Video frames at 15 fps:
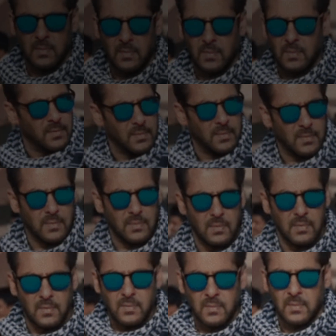बहुत ज़्यादा उम्मीदें आ गई
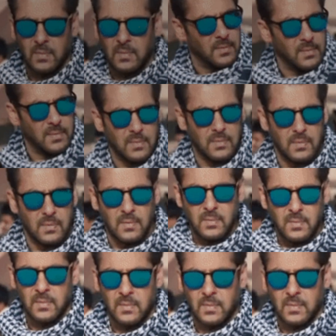थी कि भाई यस